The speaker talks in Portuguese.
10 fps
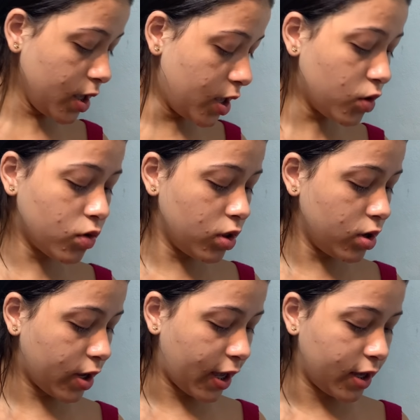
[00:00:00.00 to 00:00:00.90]
Eu
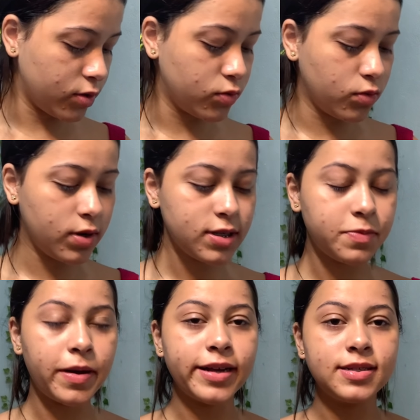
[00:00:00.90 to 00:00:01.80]
coloquei duas
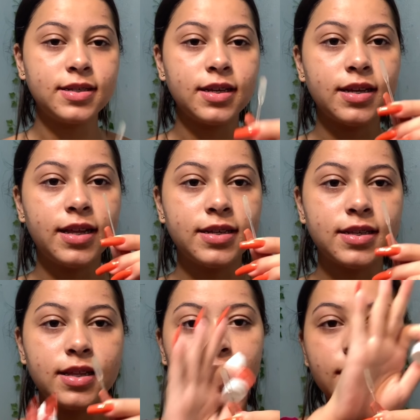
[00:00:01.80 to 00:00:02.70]
pazinhas
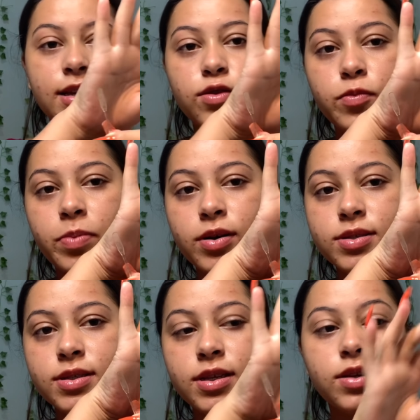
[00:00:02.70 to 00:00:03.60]
dessa daqui, do
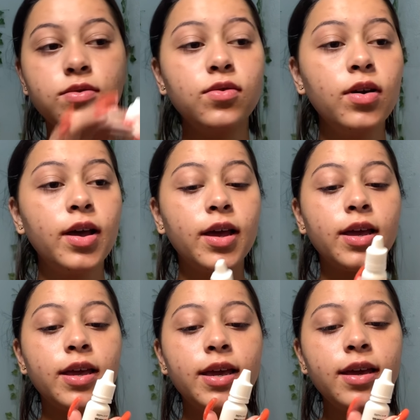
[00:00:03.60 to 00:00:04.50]
pozinho,
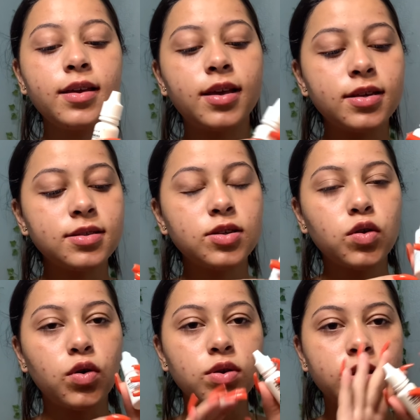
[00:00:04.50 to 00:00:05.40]
e 15
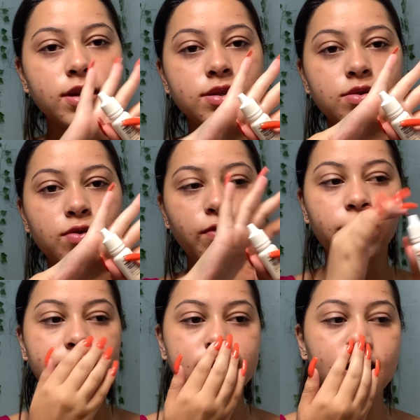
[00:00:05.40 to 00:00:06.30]
gotas do
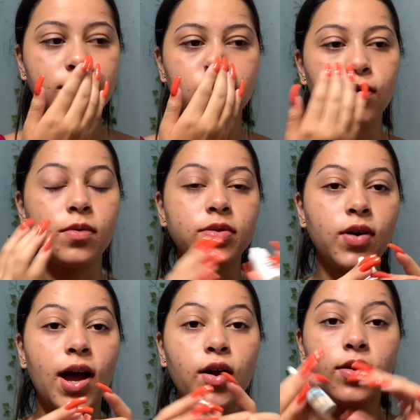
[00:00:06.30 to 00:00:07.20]
fixador. Então
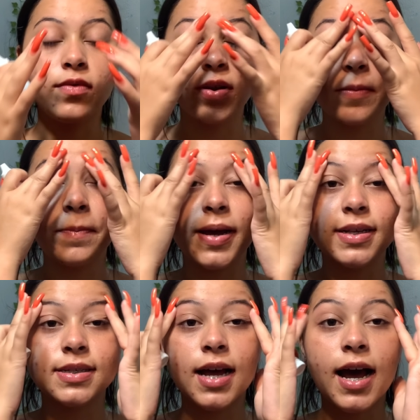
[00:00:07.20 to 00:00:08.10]
agora eu vou limpar
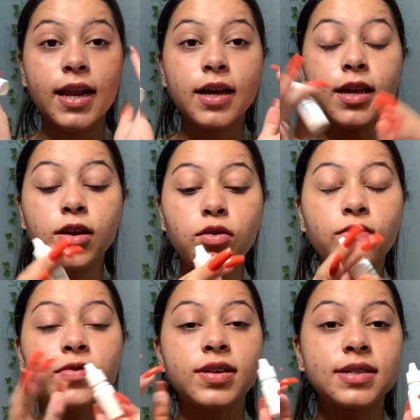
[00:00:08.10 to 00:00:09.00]
essa área aqui com
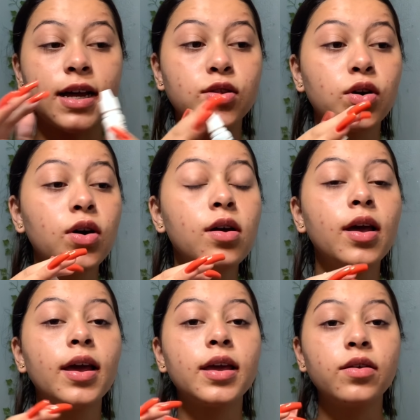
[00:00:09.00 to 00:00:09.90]
o fixador
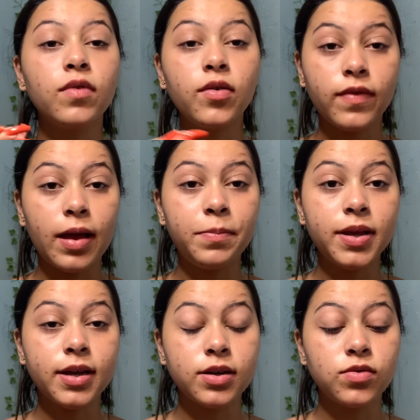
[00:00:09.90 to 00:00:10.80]
e vou vir
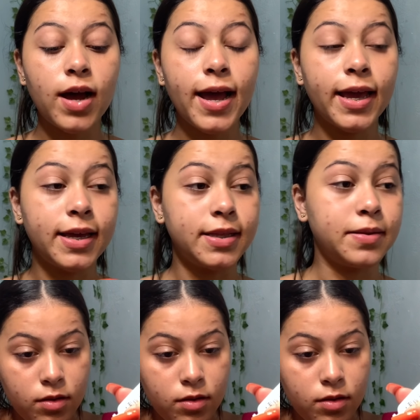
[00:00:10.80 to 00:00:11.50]
aplicando a renda.